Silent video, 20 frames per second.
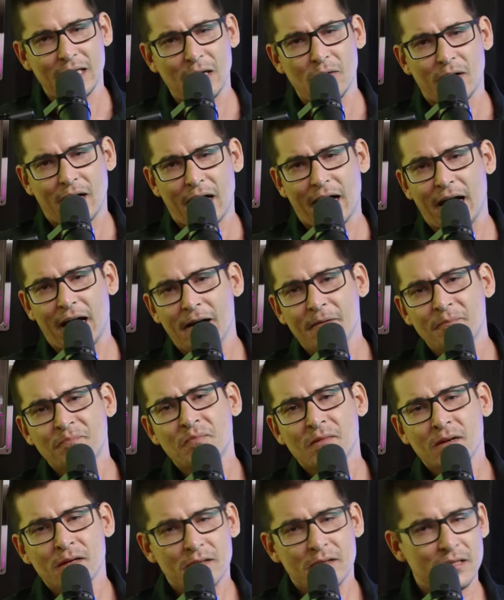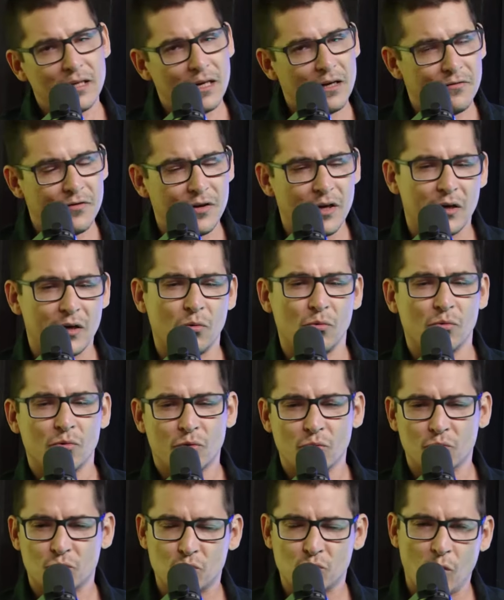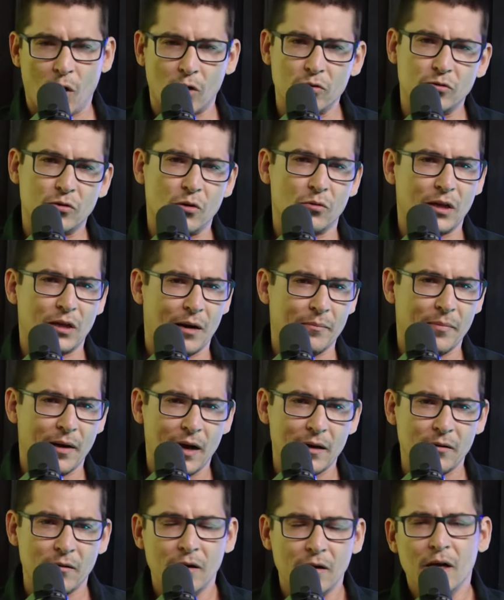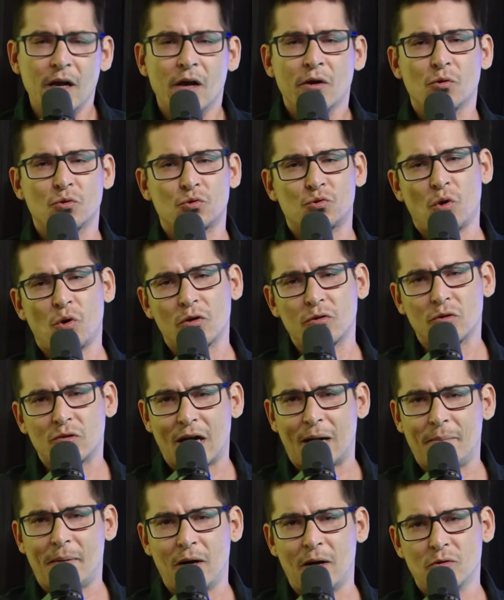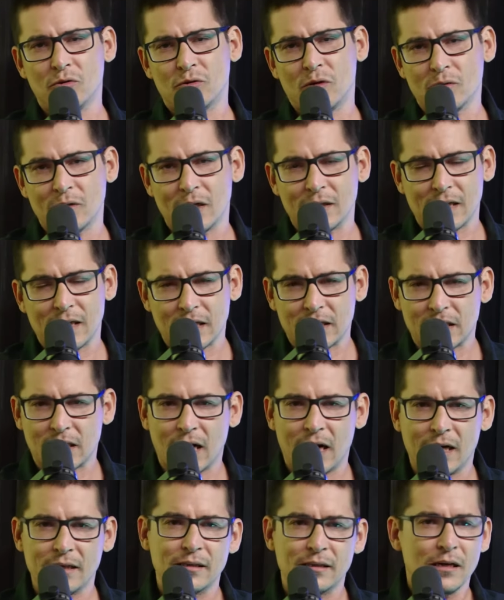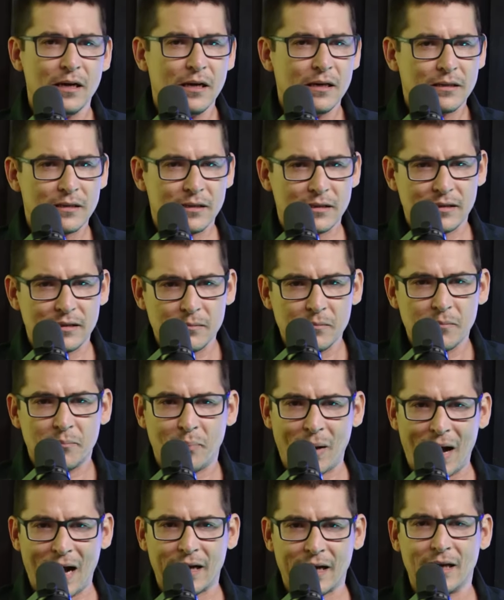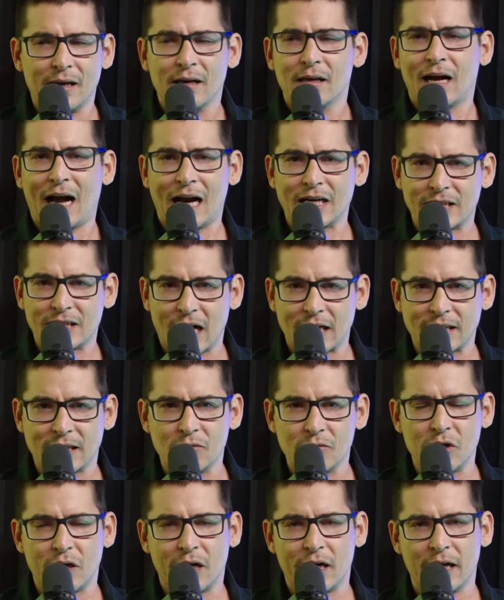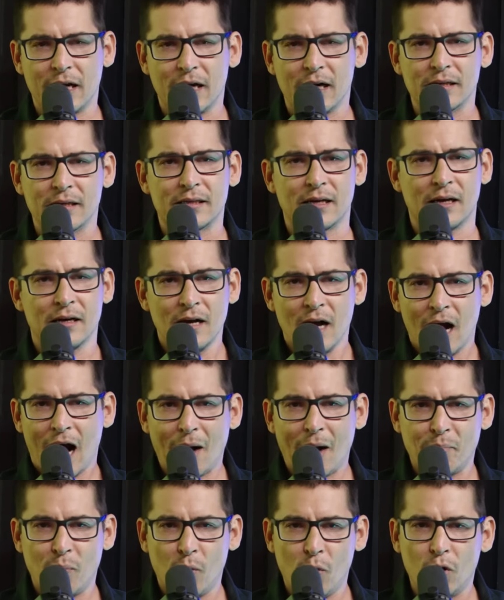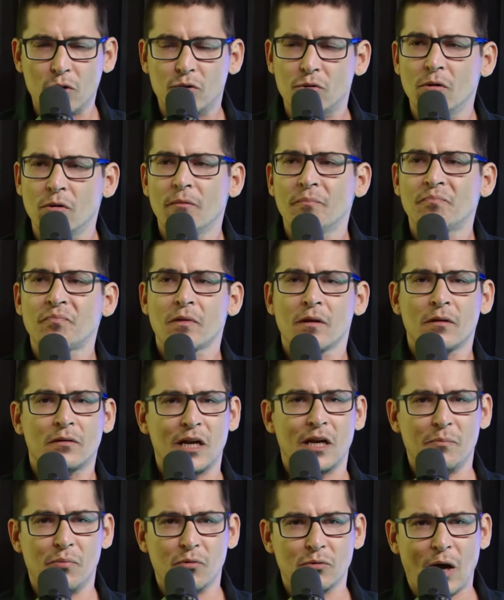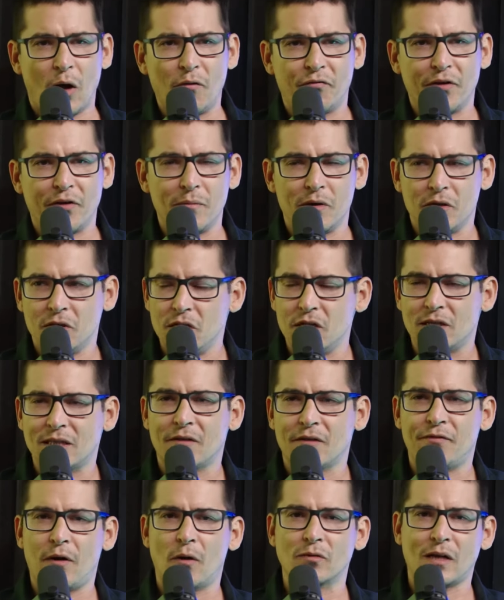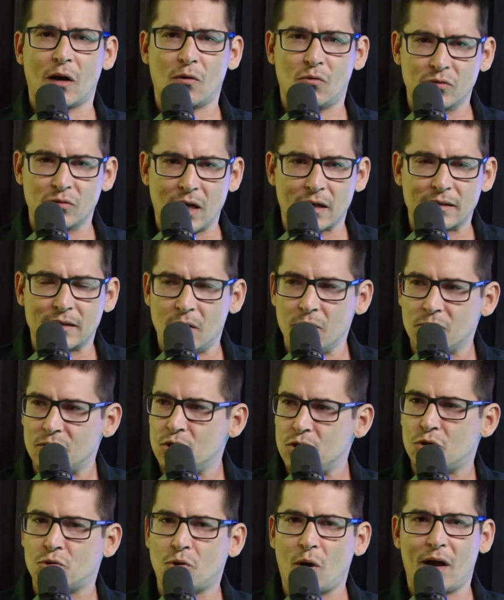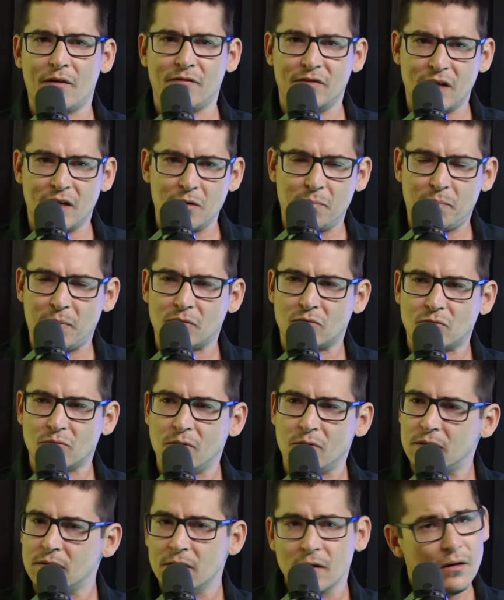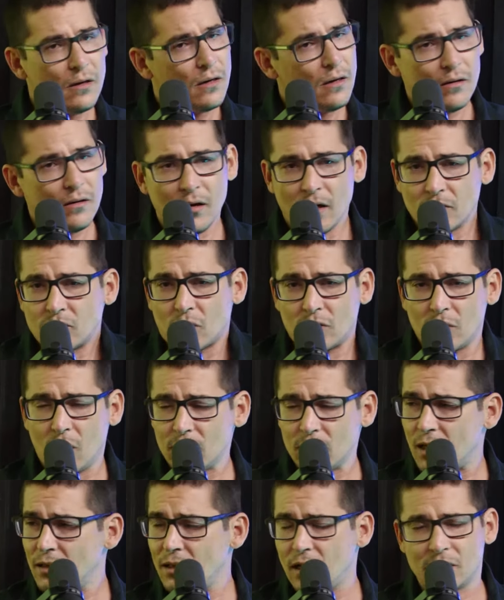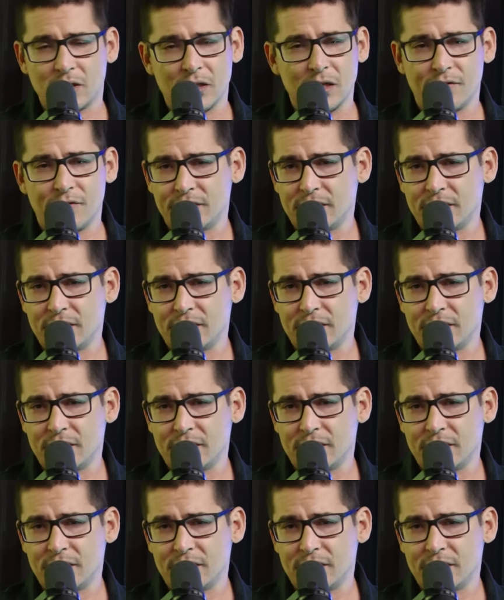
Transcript: não quer servir que o, que o suor do seu trabalho, que o suor do trabalho dos seus ancestrais pague capção de criança, aborto, tribunal feminista, falsa acusação que destrói a vida de pessoas. Só tem alternativa,